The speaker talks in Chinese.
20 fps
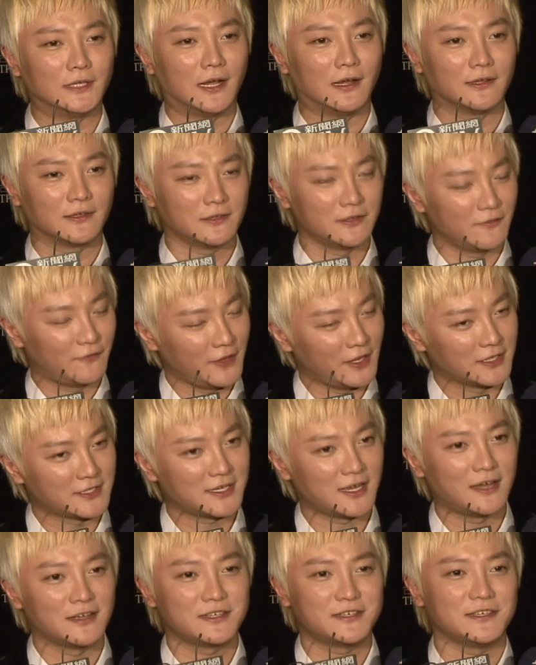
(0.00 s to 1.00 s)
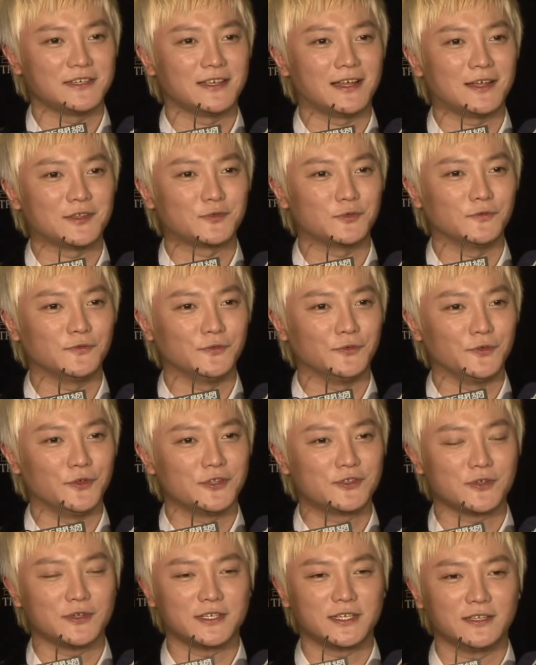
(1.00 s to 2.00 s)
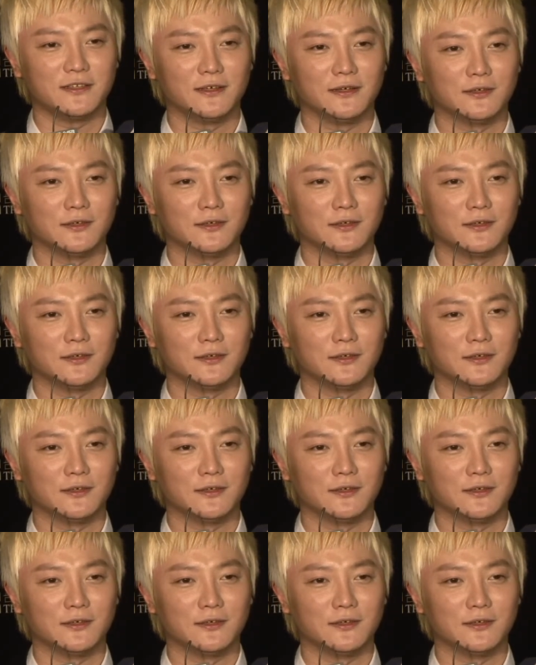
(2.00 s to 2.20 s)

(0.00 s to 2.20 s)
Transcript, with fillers: 啊，真的非常谢，谢大家祝福，因为最近